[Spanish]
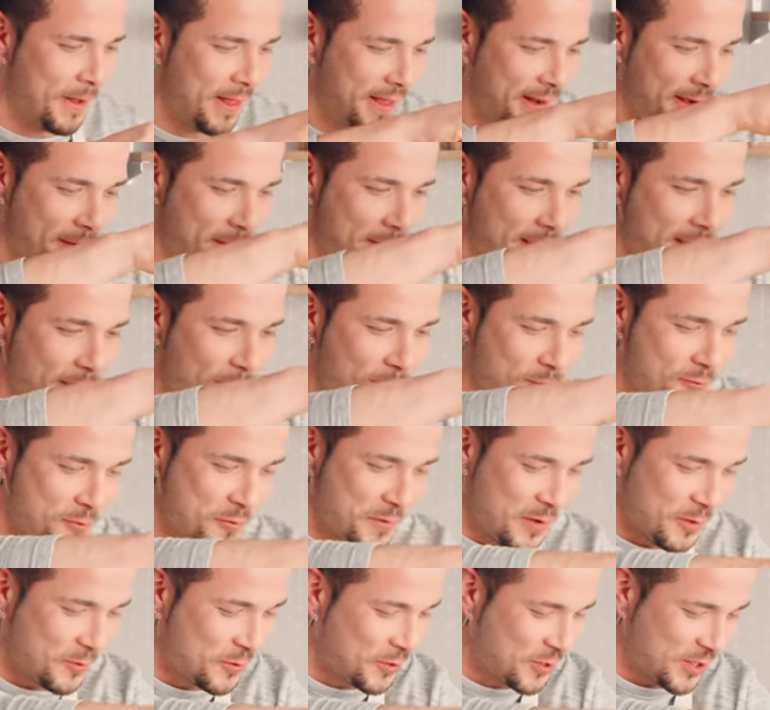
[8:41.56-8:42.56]
madre mía, cómo
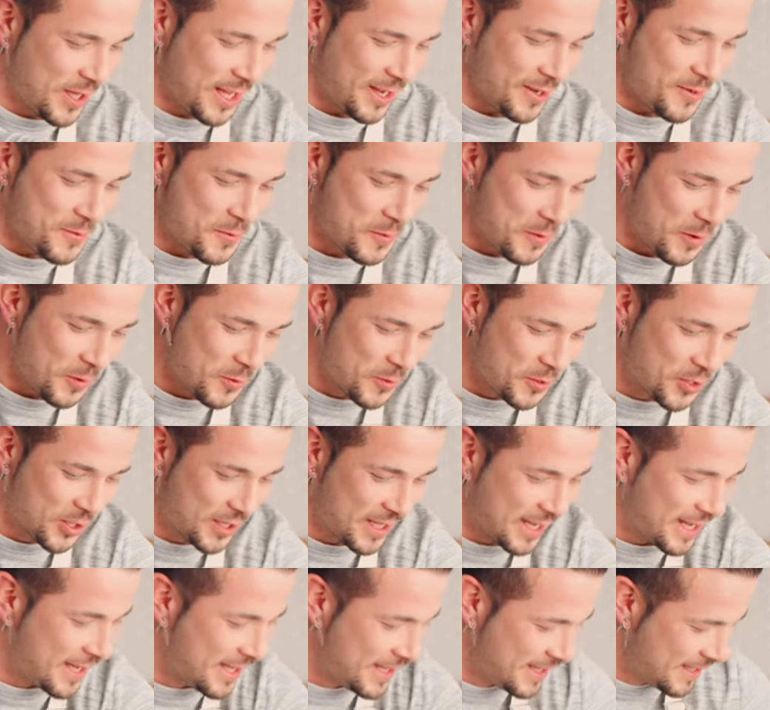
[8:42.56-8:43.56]
me gusta, cómo me
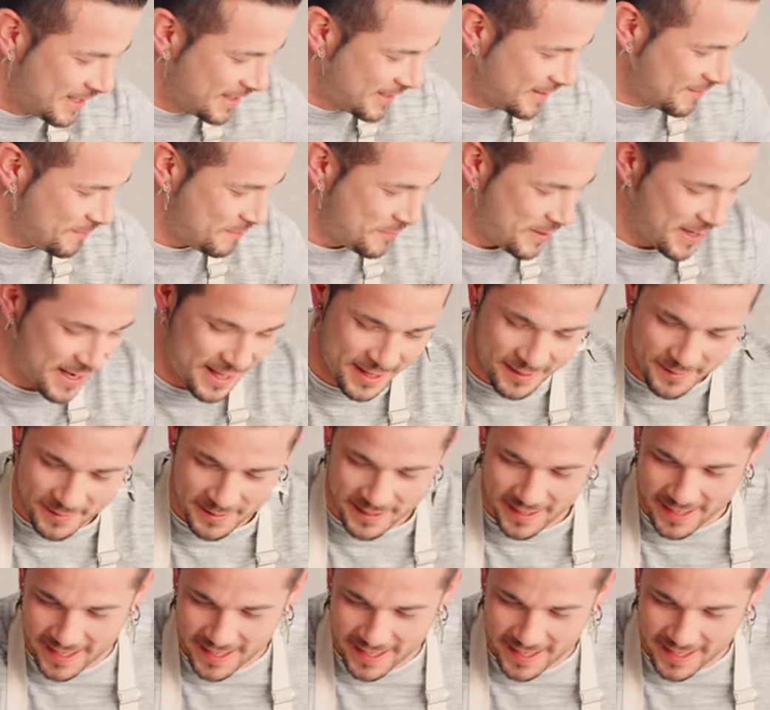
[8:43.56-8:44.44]
gusta. Mirad,